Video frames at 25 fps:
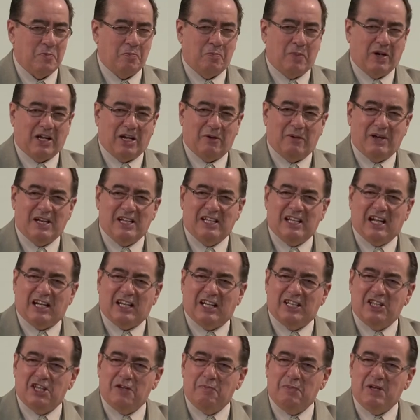para venir a
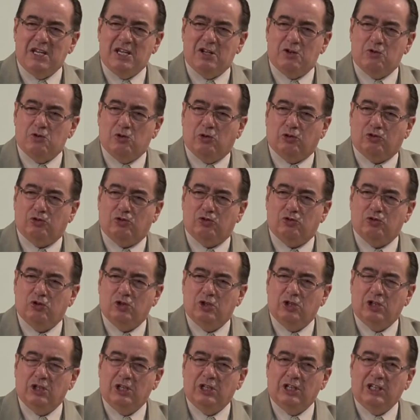redimirnos
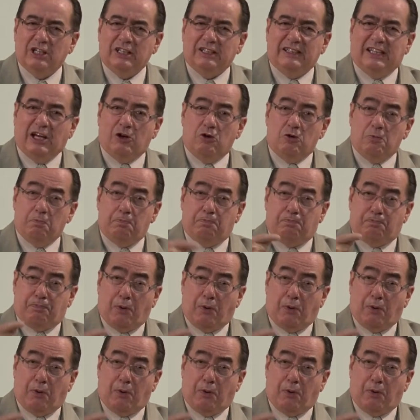de un